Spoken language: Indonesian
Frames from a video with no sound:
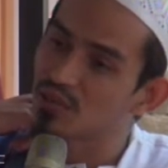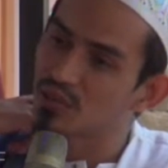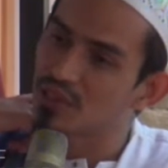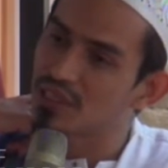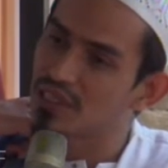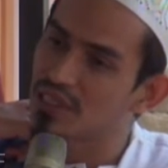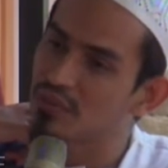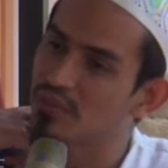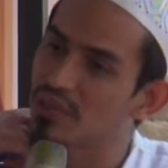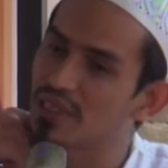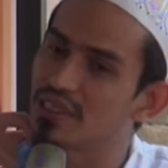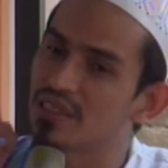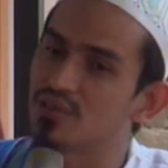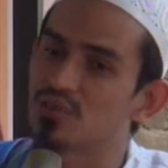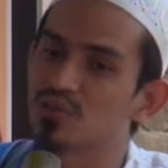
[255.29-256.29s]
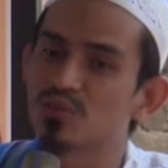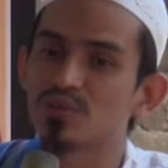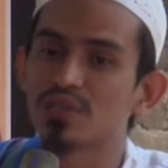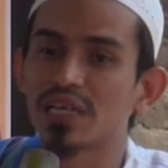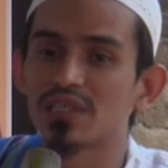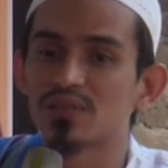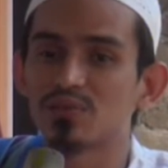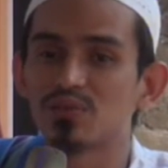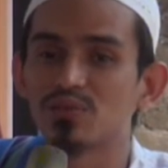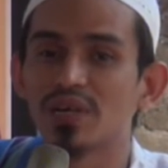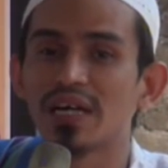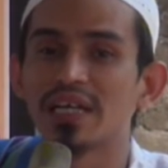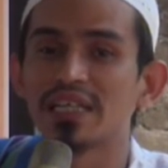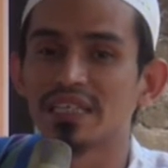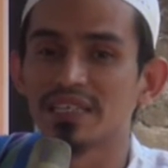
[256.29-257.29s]
usia bayi tujuh, tujuh
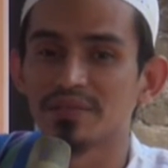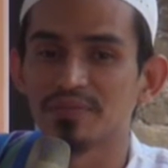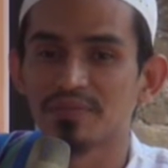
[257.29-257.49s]
hari.